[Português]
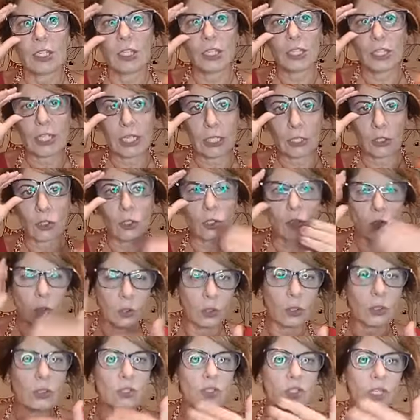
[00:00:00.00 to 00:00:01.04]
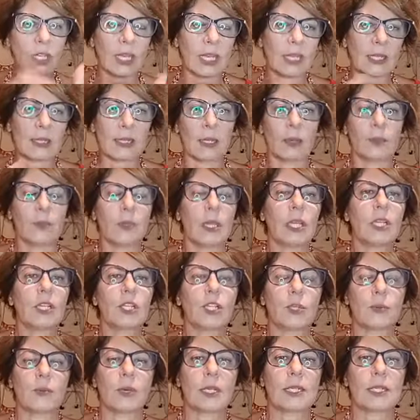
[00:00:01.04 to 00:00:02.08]
Jesus
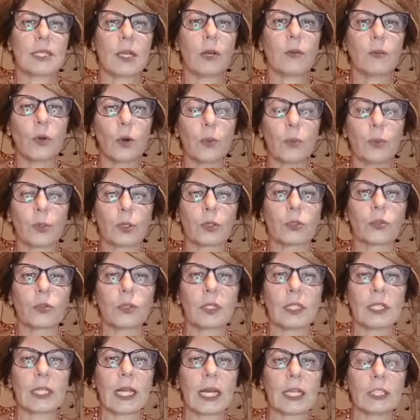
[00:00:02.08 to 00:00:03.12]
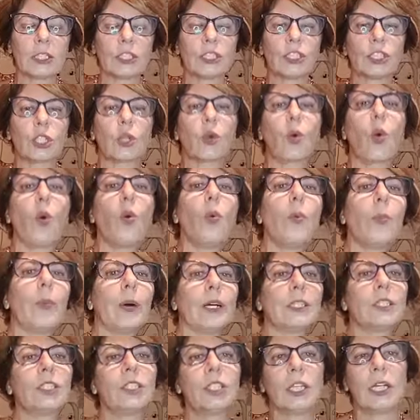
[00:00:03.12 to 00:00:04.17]
diretamente, mas é uma oportunidade de
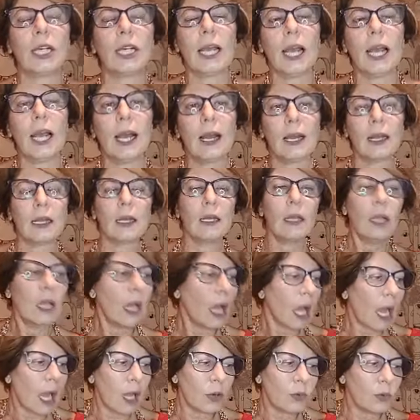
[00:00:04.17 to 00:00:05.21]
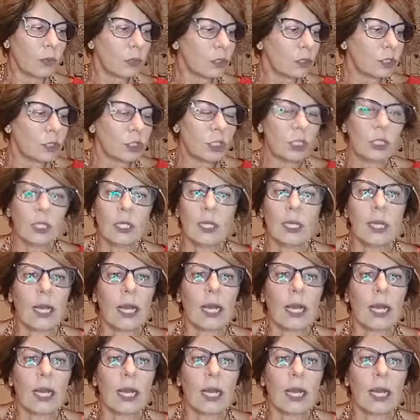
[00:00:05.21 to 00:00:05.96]
compartilhar aonde